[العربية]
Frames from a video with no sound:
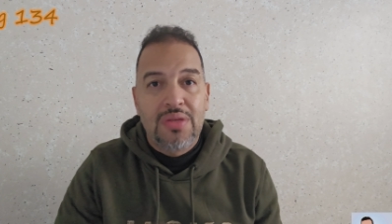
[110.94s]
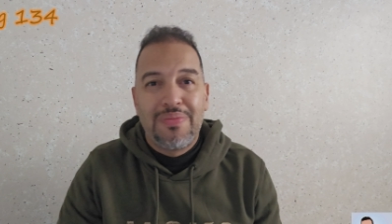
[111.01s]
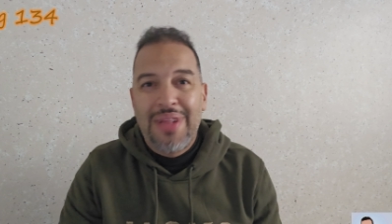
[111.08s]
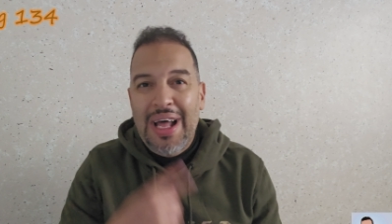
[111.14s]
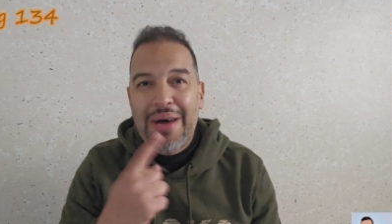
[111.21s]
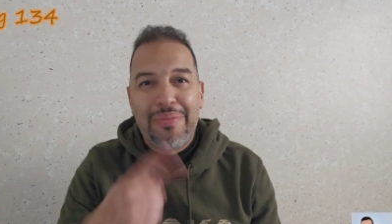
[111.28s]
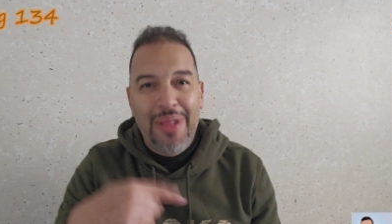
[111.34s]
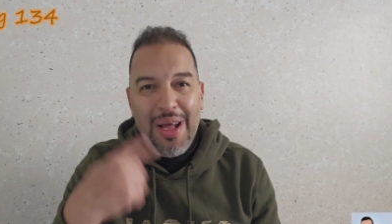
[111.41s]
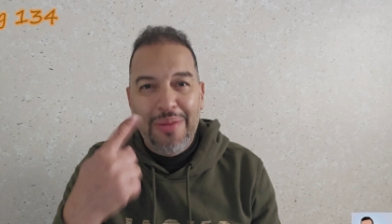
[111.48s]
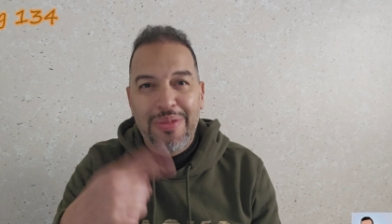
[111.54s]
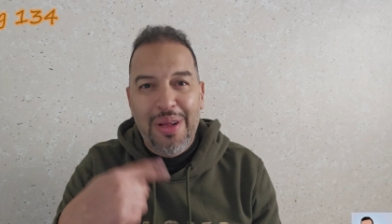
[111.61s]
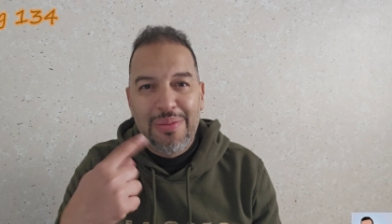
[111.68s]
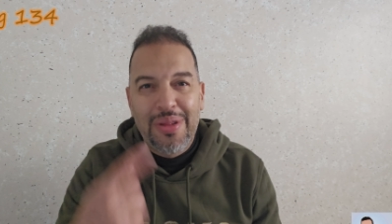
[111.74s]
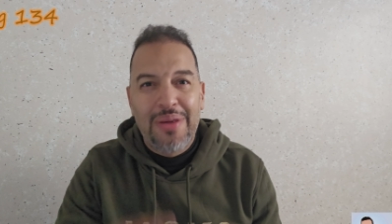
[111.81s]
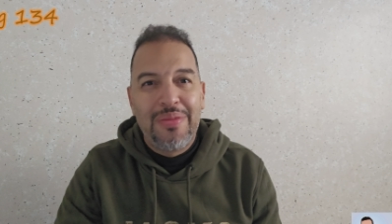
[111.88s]
بلا بلا
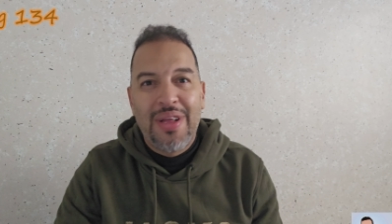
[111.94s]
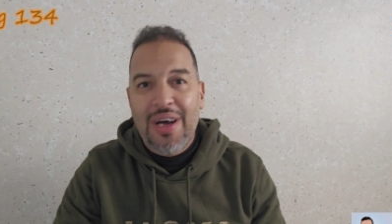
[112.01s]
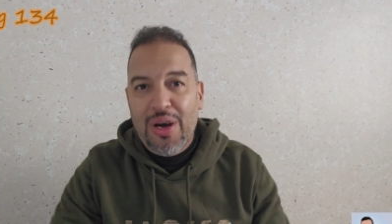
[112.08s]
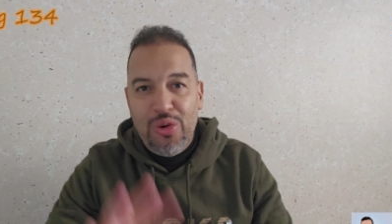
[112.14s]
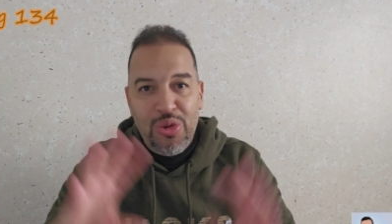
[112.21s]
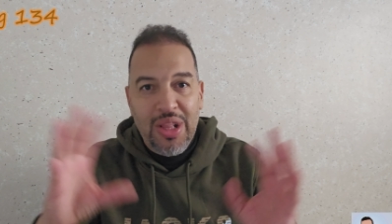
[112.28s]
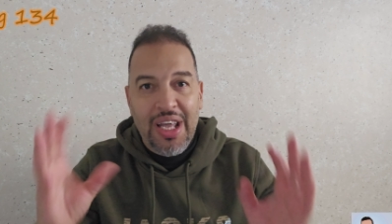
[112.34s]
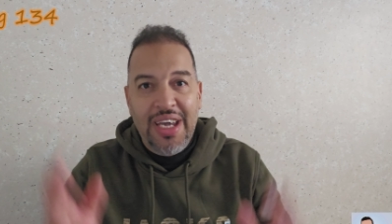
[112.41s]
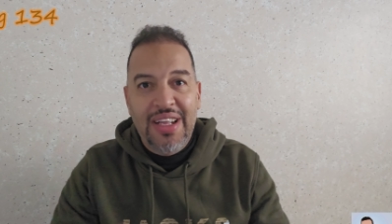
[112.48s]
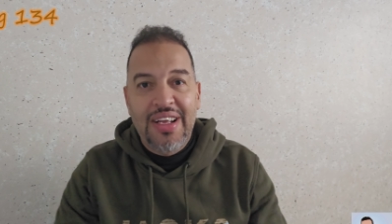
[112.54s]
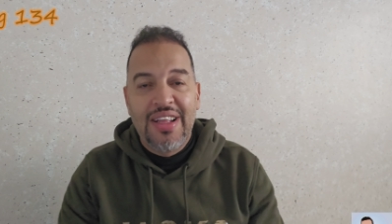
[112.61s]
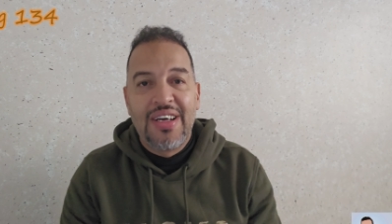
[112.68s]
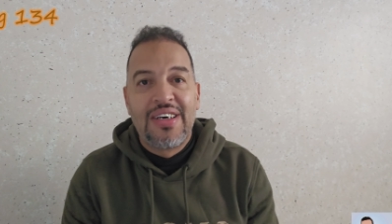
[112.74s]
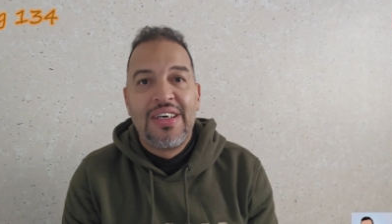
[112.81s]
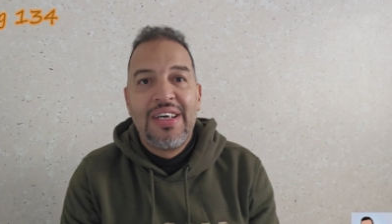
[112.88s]
بلا بلا بلا قوه لا
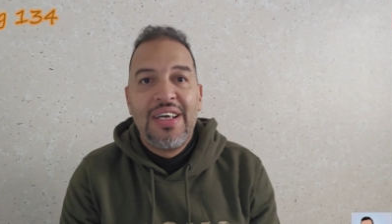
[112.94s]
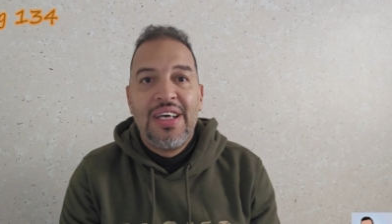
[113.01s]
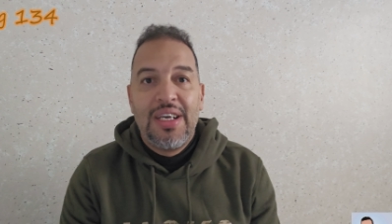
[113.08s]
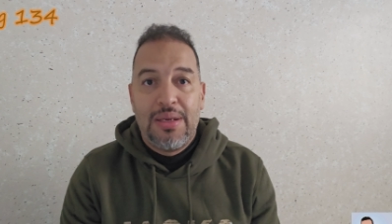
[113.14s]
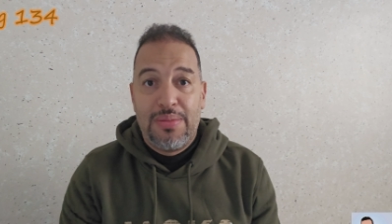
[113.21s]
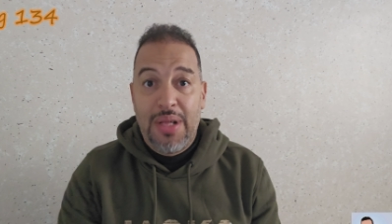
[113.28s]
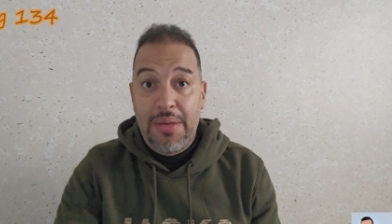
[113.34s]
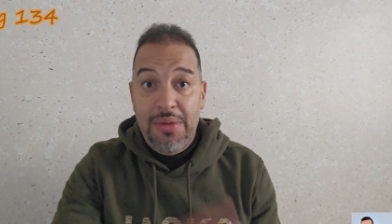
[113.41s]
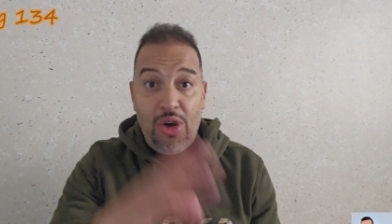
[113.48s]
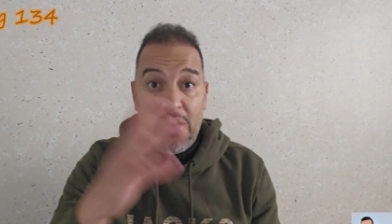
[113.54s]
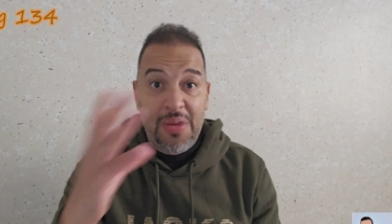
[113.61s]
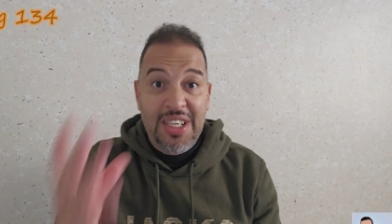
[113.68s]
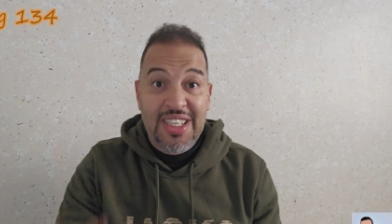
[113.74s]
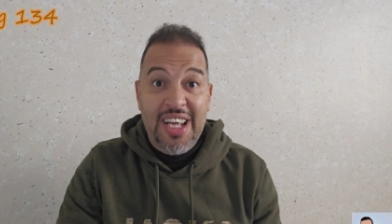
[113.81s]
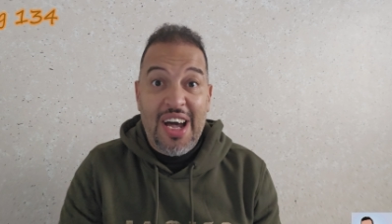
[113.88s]
لا بلا
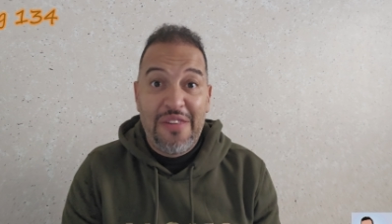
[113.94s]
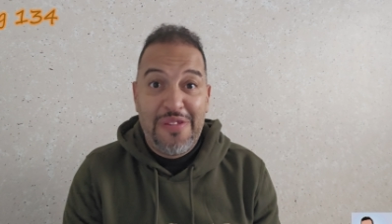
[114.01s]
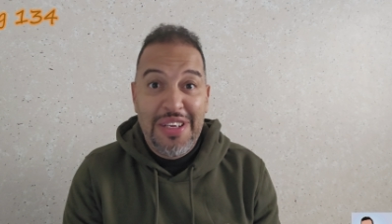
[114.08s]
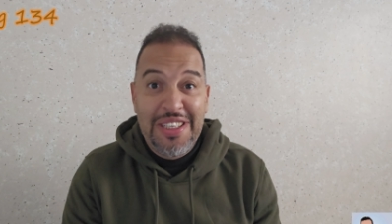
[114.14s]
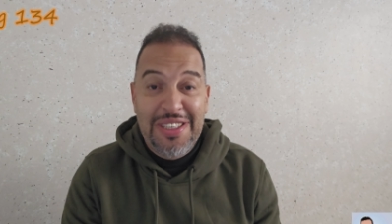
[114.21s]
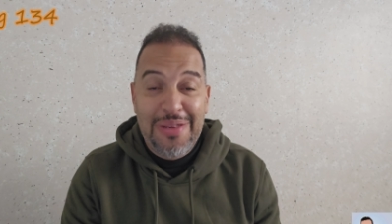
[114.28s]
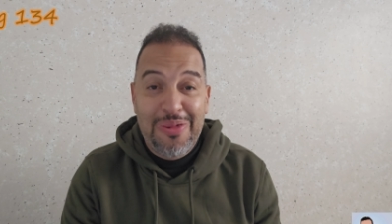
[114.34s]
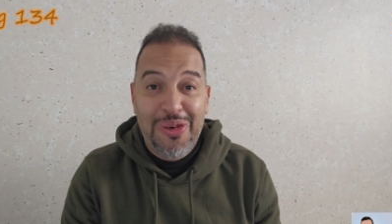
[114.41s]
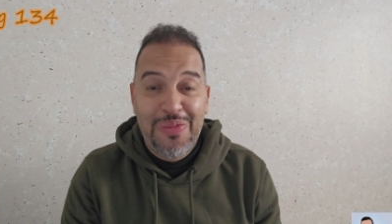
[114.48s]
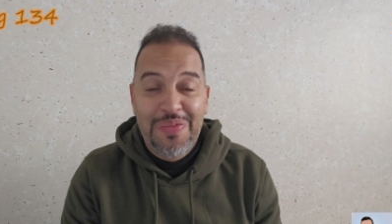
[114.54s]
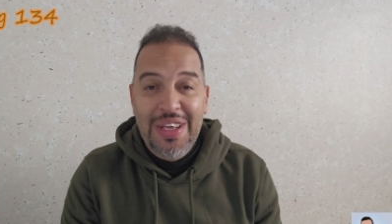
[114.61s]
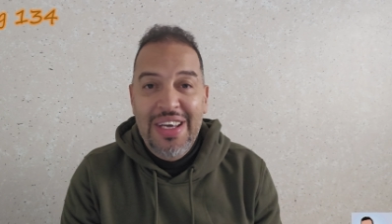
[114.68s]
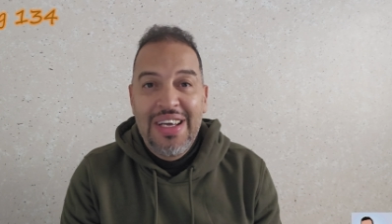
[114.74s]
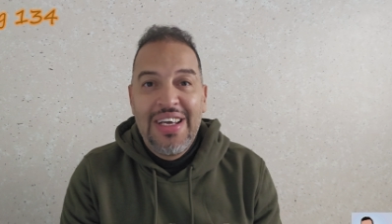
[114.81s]
140 صحفي اللي تابعوا